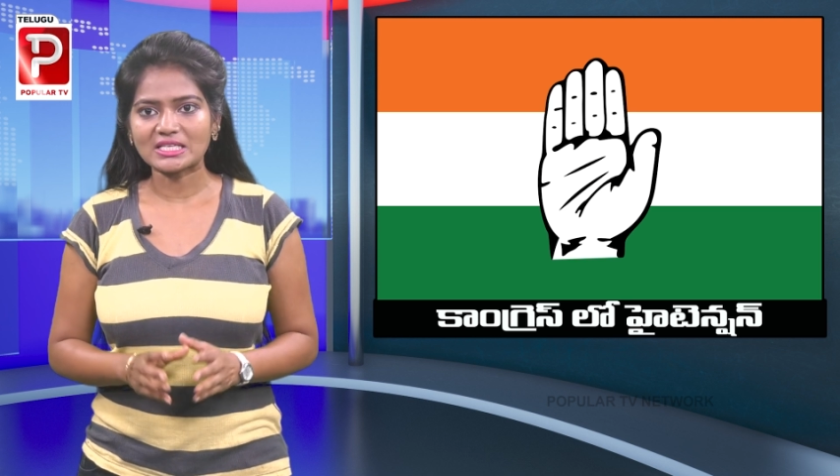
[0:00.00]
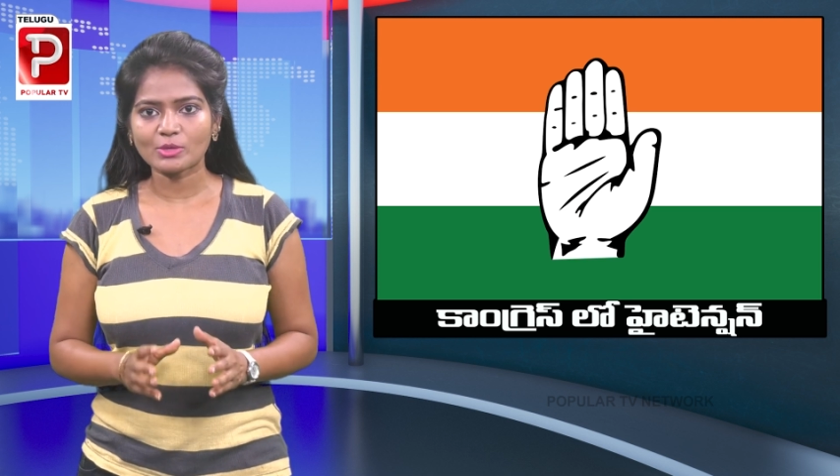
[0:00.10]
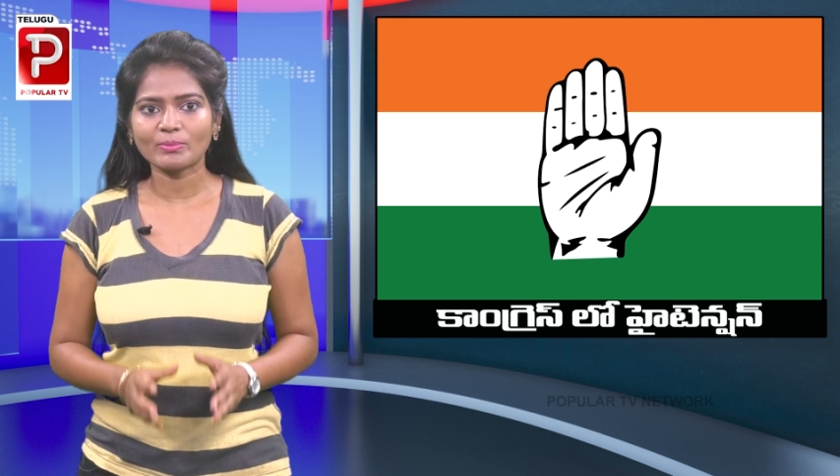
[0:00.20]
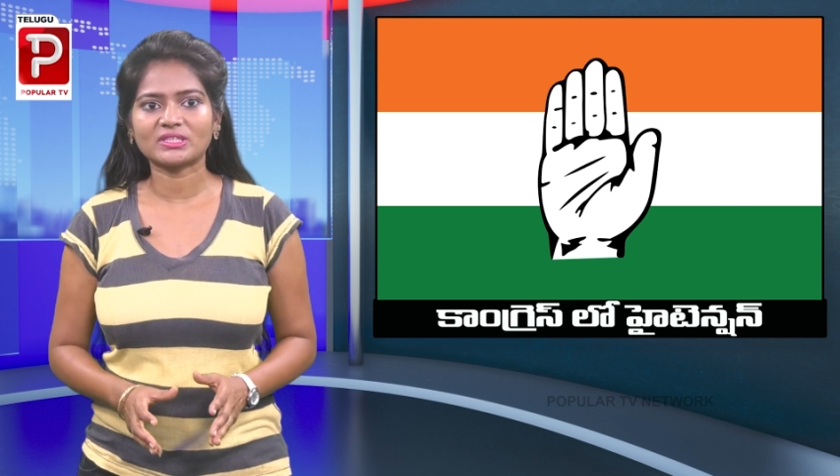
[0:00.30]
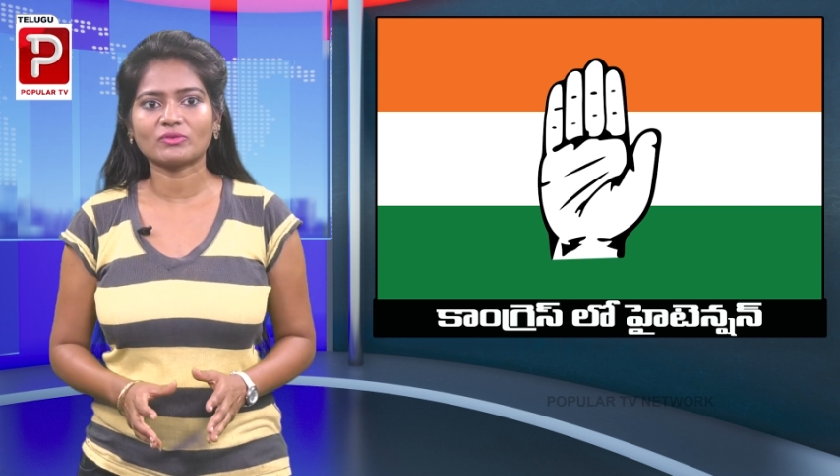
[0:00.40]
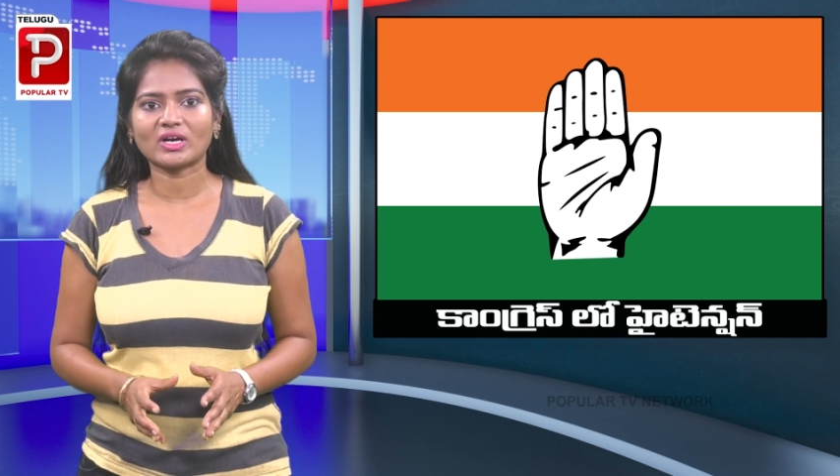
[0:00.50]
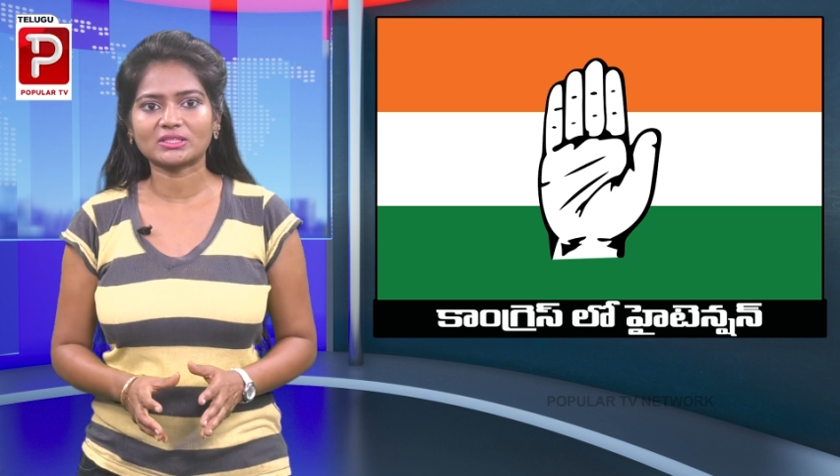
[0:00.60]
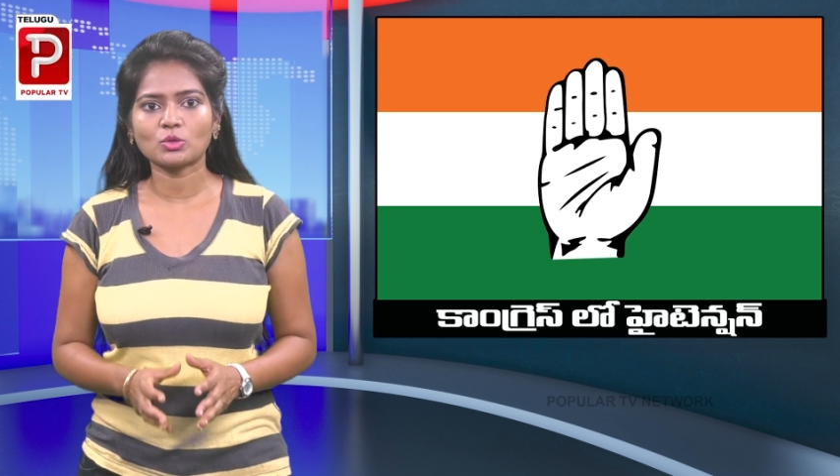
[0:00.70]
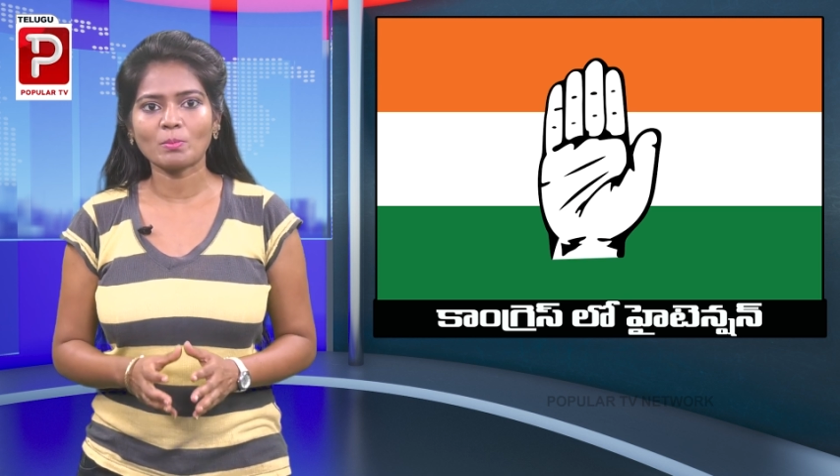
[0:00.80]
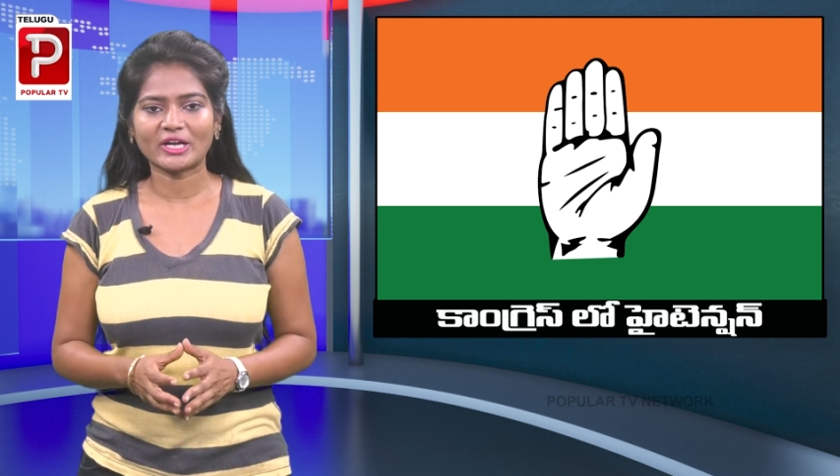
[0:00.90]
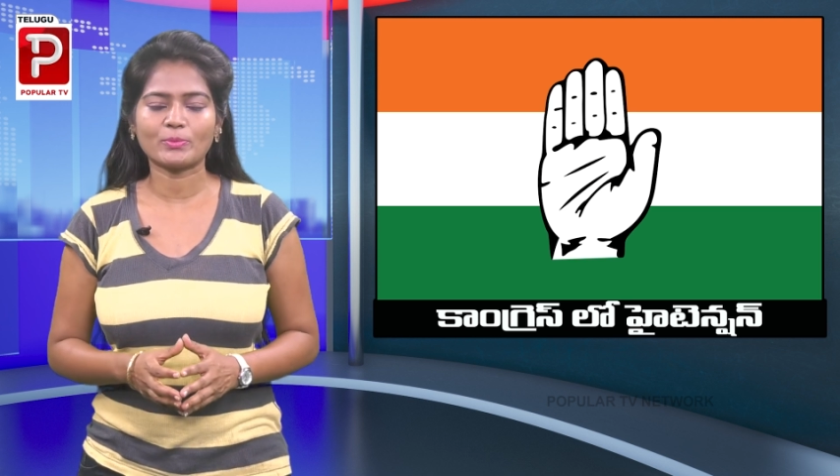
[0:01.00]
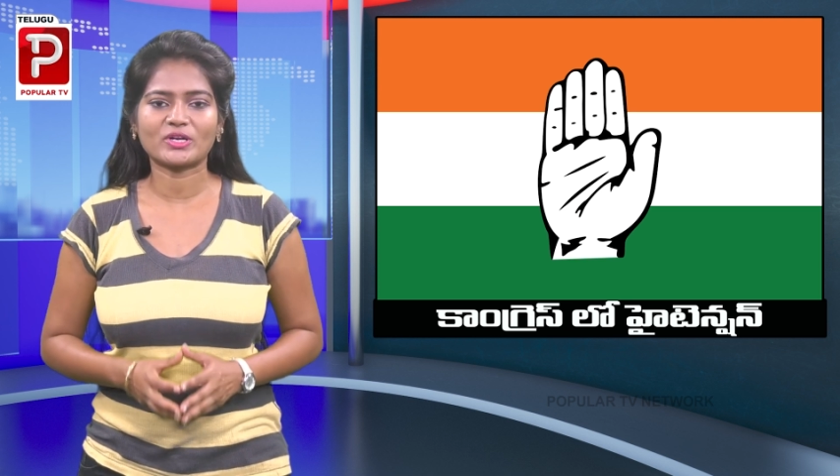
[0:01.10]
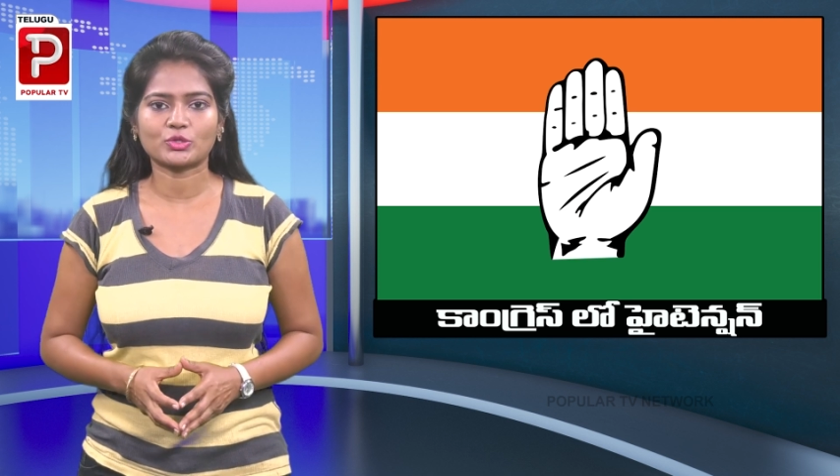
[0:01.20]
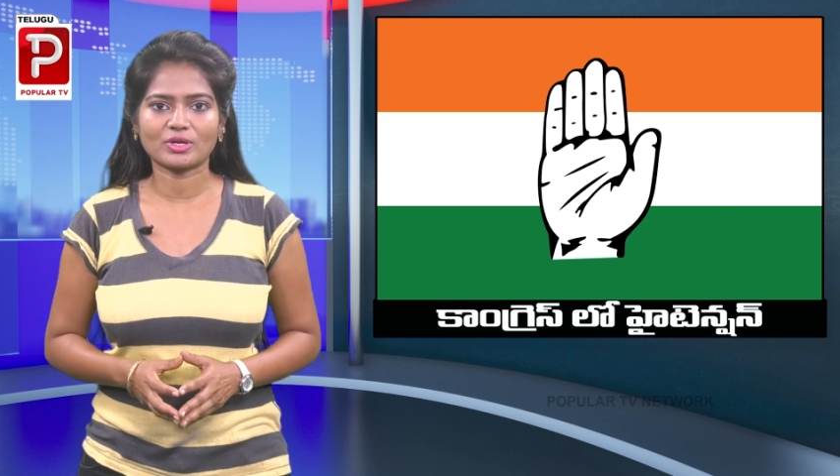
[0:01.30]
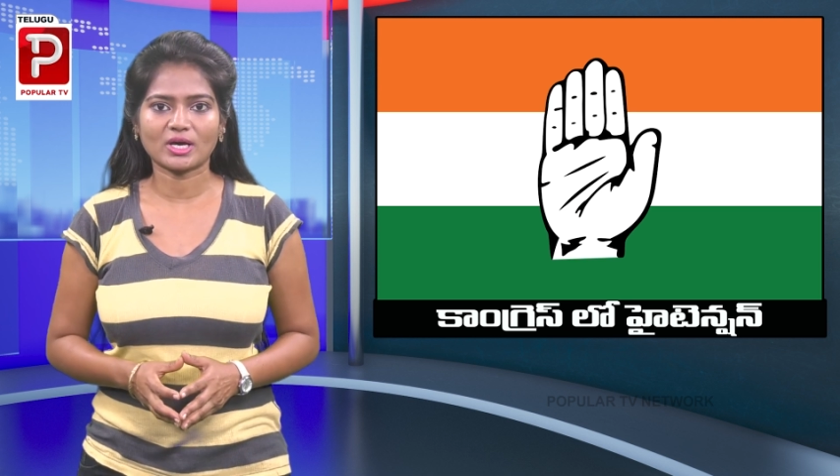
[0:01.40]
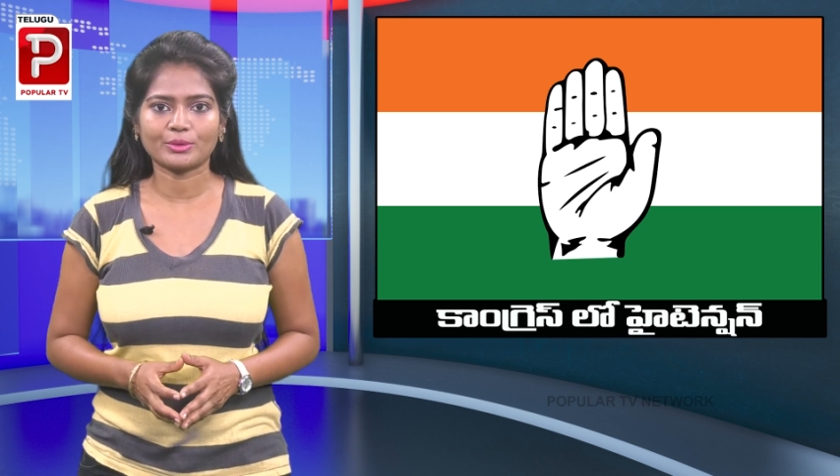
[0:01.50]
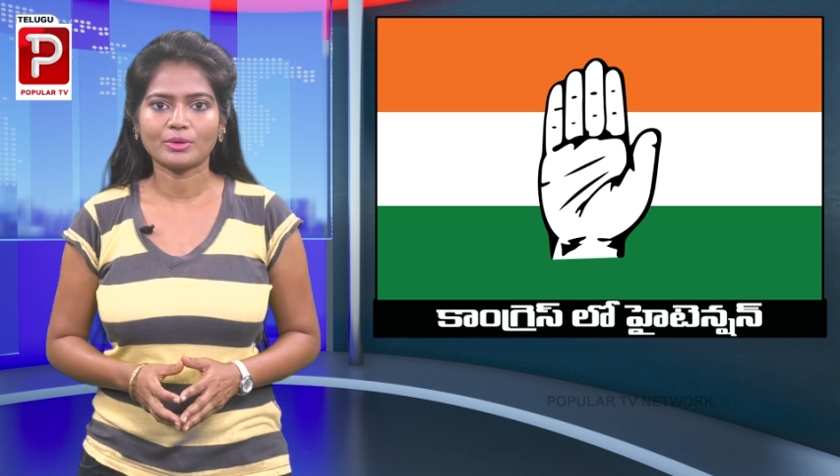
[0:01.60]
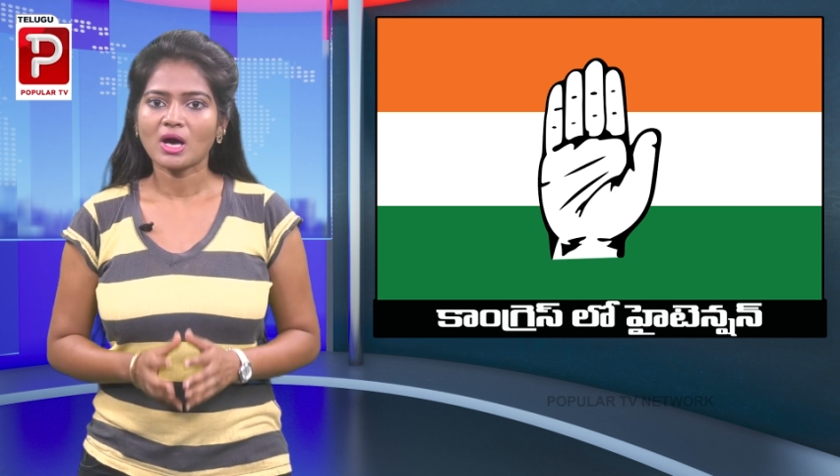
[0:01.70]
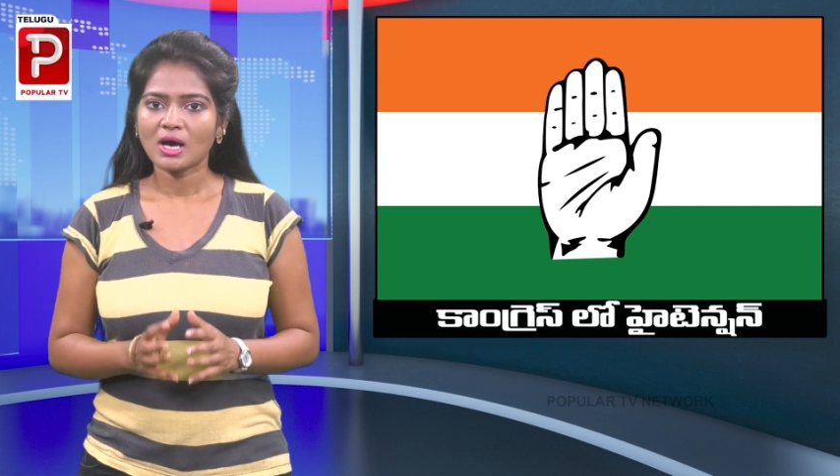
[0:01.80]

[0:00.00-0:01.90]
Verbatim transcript: అసమ్మతి వాతులు మండిపడుతున్నారు